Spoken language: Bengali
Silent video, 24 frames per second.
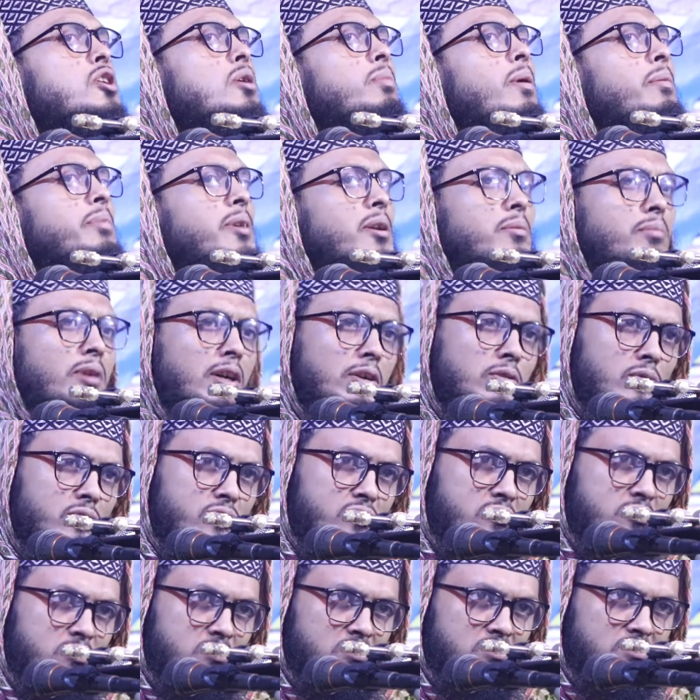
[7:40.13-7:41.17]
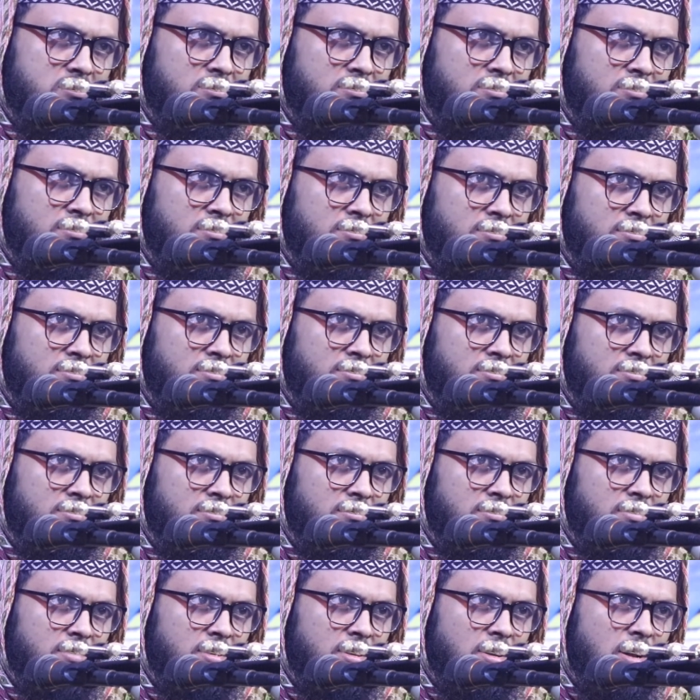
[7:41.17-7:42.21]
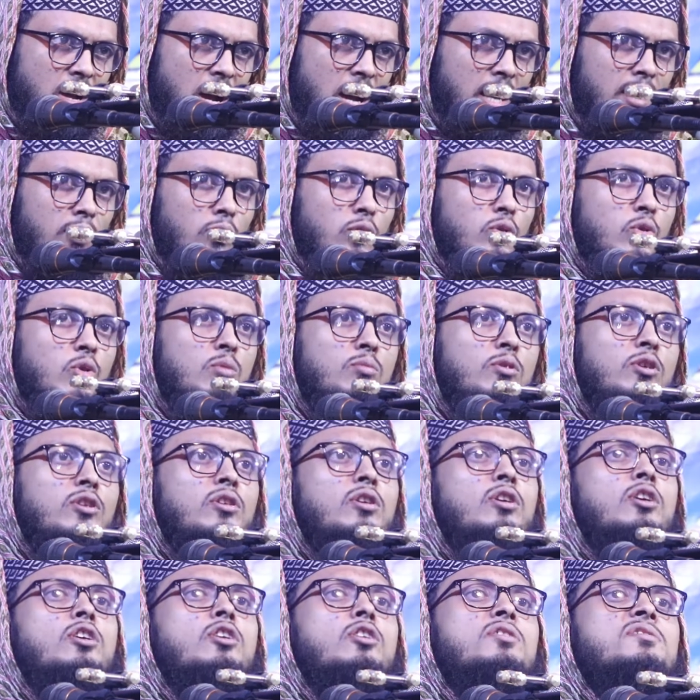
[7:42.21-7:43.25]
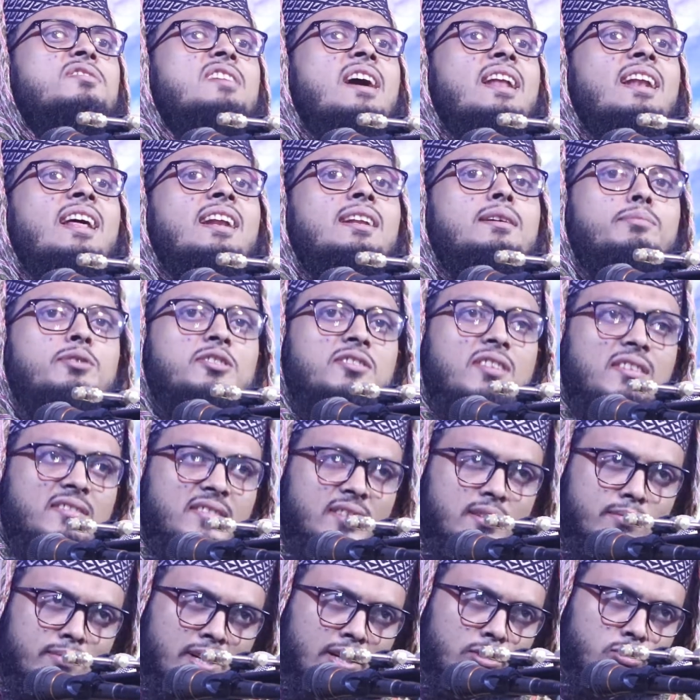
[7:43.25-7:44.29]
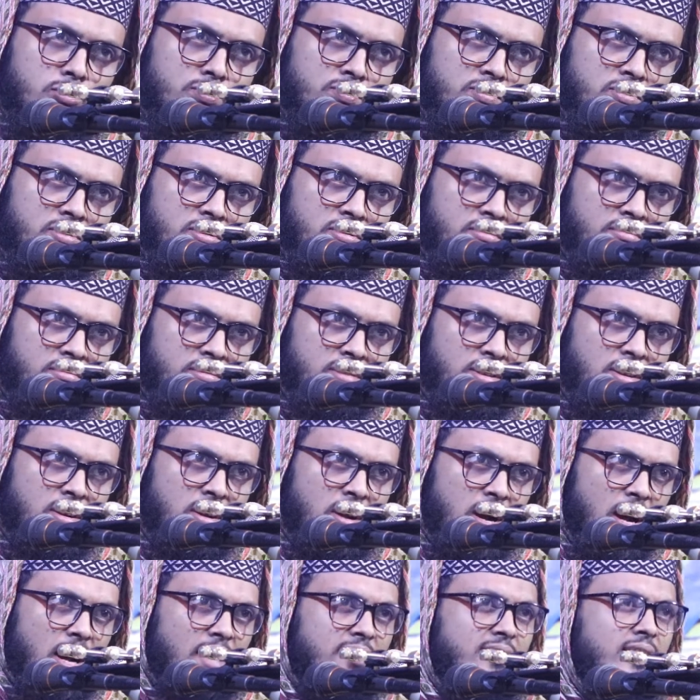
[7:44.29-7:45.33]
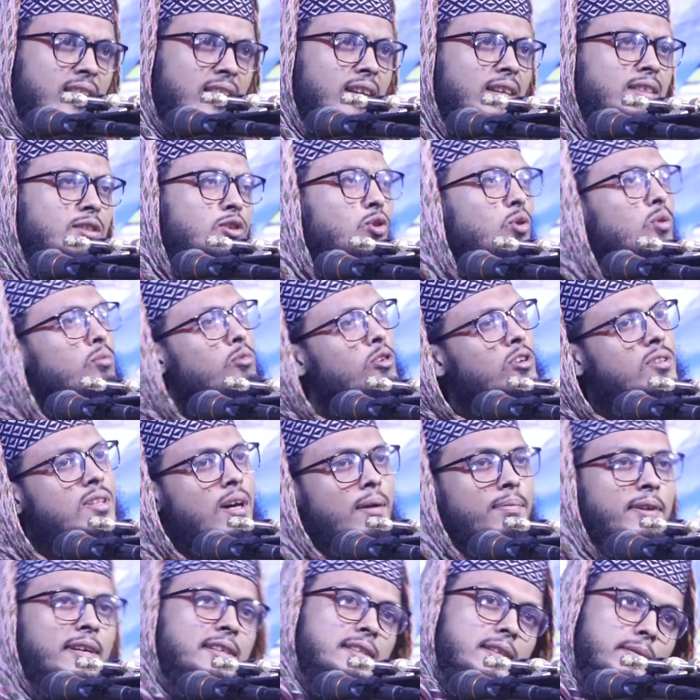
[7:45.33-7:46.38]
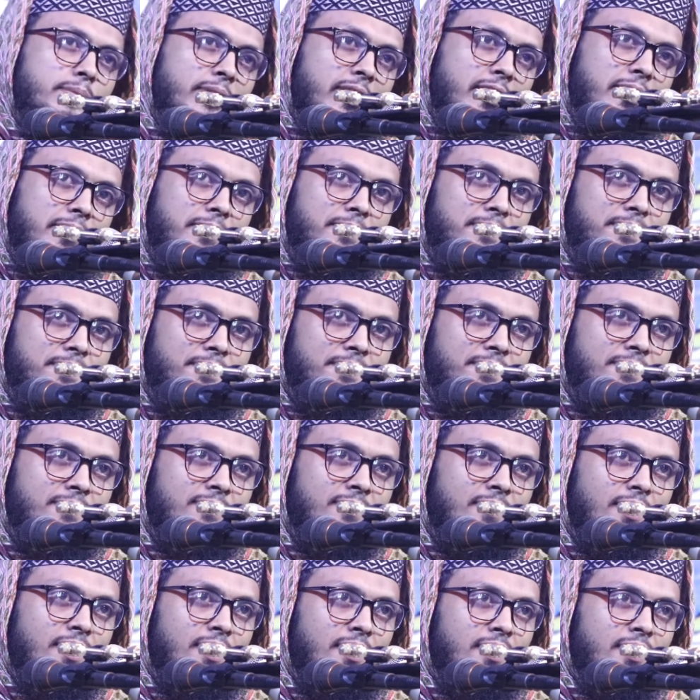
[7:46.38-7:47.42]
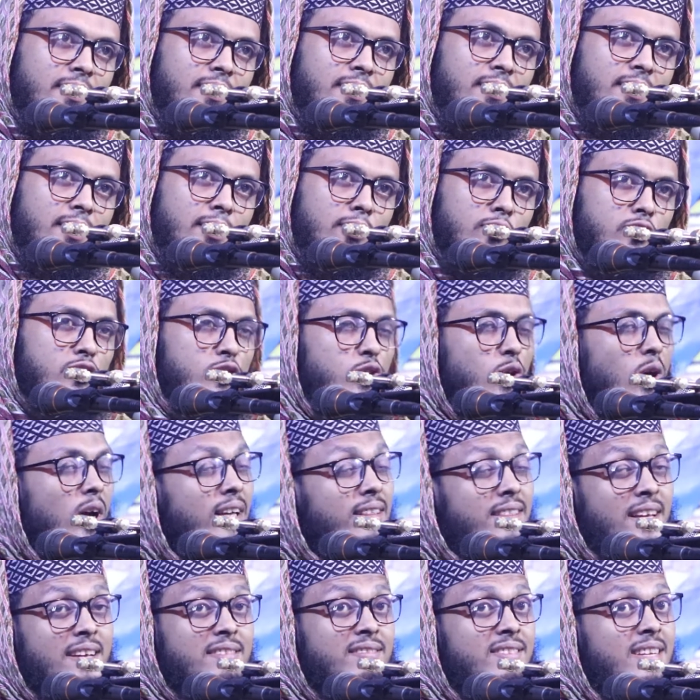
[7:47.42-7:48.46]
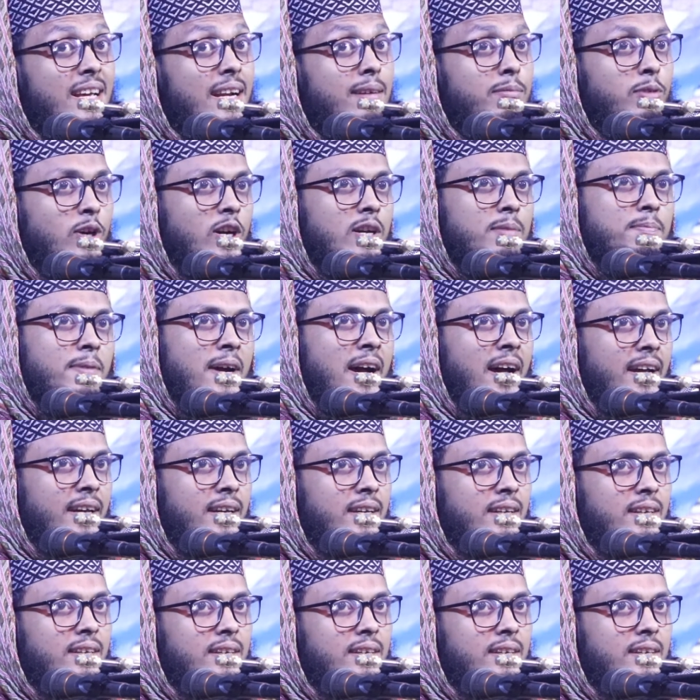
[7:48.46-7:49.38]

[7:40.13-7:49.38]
স্বভাবের মানুষ আর ওমর হইল জালালি মেজাজের মানুষ হাজরাতে ওমর থাপড়াইতে পারে কারণ শয়তান যারে ভয় পায়